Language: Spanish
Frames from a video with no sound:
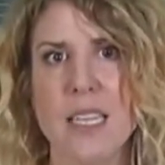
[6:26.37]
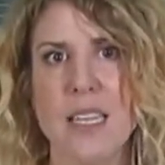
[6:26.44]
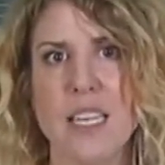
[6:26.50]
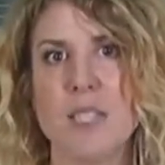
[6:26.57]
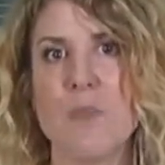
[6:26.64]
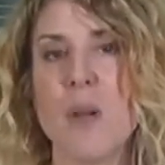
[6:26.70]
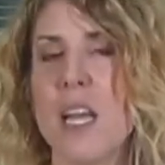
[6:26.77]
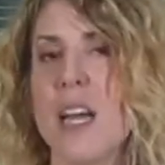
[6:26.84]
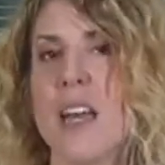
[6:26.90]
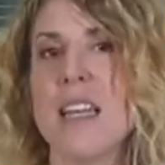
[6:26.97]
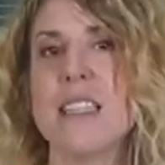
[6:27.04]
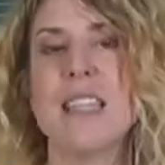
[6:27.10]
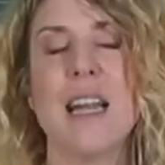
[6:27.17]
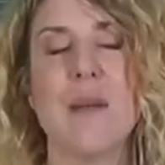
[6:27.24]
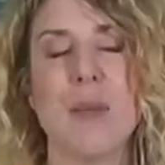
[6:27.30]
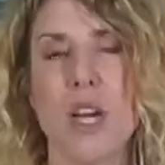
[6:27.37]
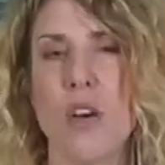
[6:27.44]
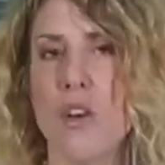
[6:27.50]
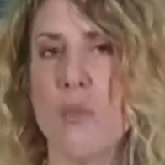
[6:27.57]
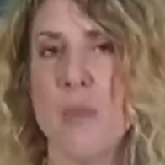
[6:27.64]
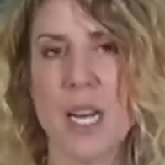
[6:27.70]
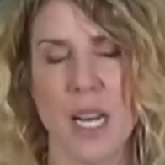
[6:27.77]
y explicarlas de la
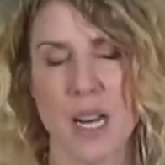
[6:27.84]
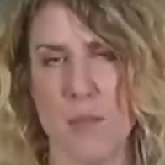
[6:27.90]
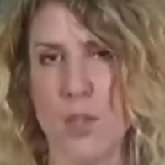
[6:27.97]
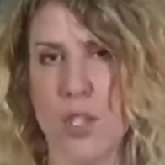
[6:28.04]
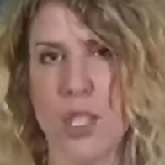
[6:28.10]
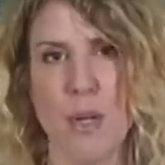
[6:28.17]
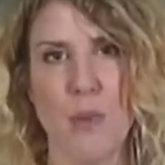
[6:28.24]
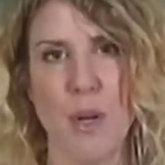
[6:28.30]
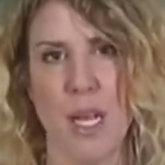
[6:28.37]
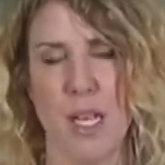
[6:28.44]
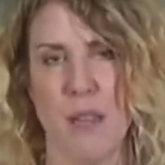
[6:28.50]
mejor manera posible.